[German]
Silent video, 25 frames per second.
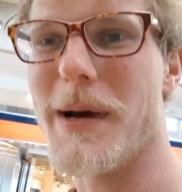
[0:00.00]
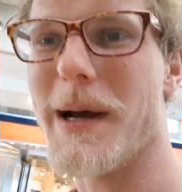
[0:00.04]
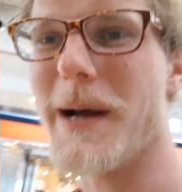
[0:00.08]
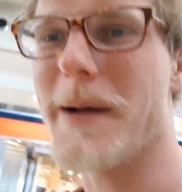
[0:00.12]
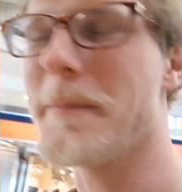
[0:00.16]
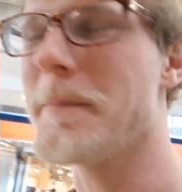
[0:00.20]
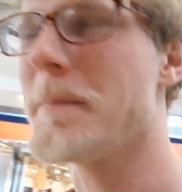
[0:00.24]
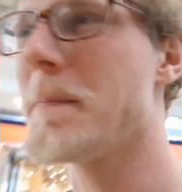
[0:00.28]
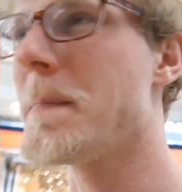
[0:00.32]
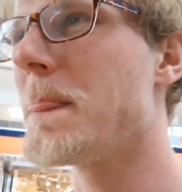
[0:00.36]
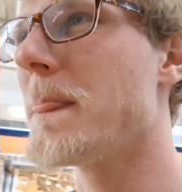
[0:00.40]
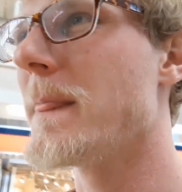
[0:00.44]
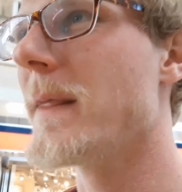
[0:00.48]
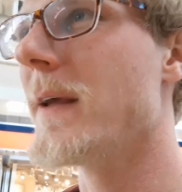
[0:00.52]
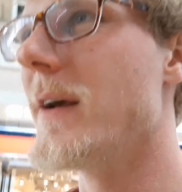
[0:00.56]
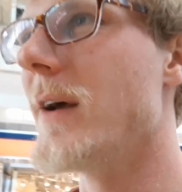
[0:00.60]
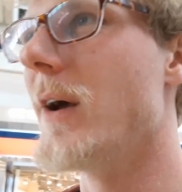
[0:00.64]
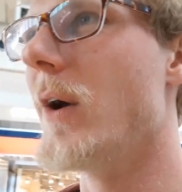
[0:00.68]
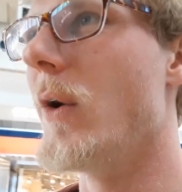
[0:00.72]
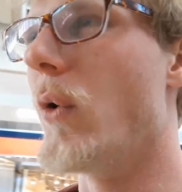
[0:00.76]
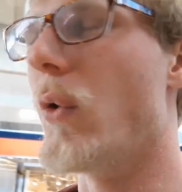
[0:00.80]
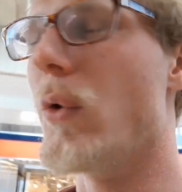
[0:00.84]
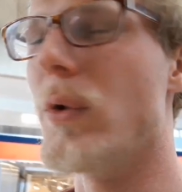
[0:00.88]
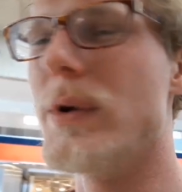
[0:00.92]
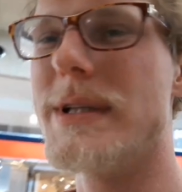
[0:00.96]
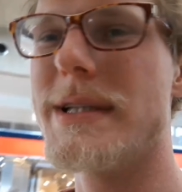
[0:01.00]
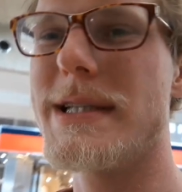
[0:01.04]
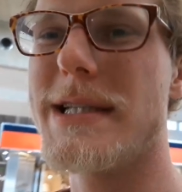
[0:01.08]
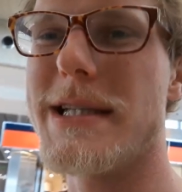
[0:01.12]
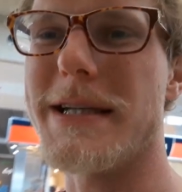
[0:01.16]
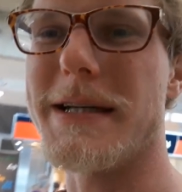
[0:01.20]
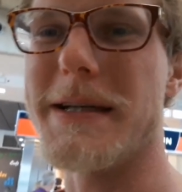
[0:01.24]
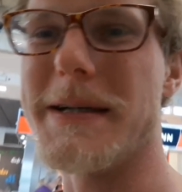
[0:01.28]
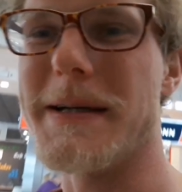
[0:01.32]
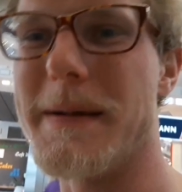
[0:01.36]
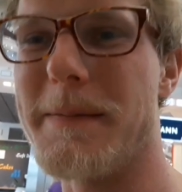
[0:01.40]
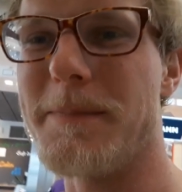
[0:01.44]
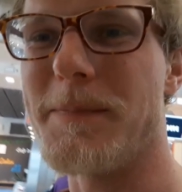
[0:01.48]
machen und
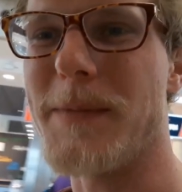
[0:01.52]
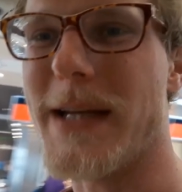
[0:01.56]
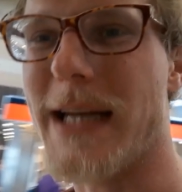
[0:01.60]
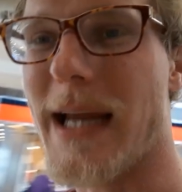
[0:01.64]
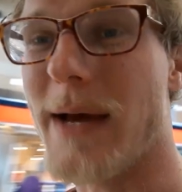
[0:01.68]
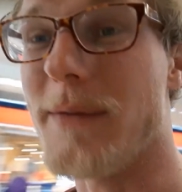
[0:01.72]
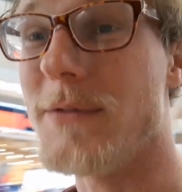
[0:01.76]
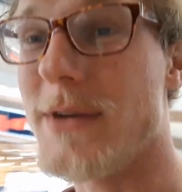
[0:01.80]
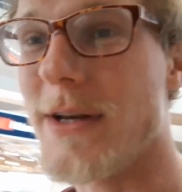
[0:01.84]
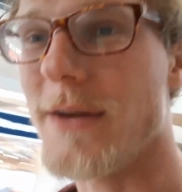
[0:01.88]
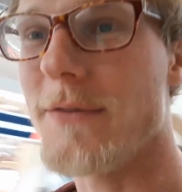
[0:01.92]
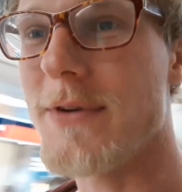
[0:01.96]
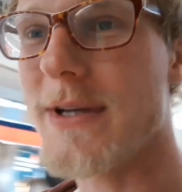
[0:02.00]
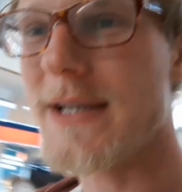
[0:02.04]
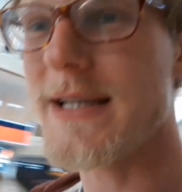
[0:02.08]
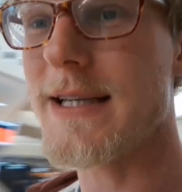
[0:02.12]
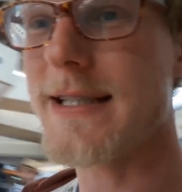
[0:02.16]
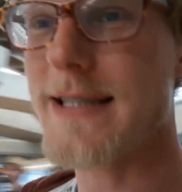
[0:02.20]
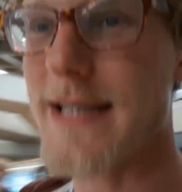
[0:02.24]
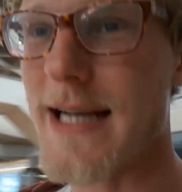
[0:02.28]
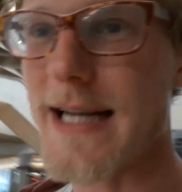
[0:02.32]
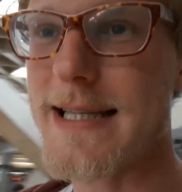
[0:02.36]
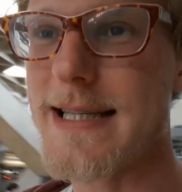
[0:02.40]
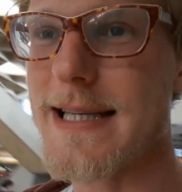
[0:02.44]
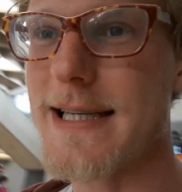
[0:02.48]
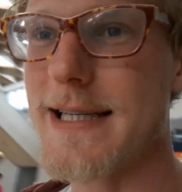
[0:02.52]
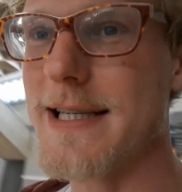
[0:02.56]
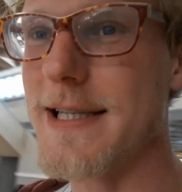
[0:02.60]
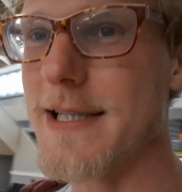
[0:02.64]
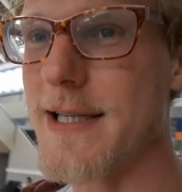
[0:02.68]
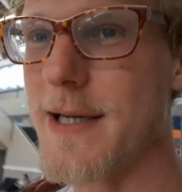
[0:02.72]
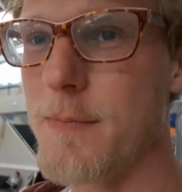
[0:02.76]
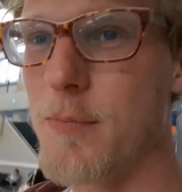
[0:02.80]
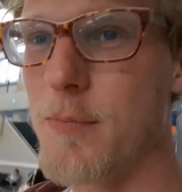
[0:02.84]
ähm, dann haben wir da wirklich tatsächlich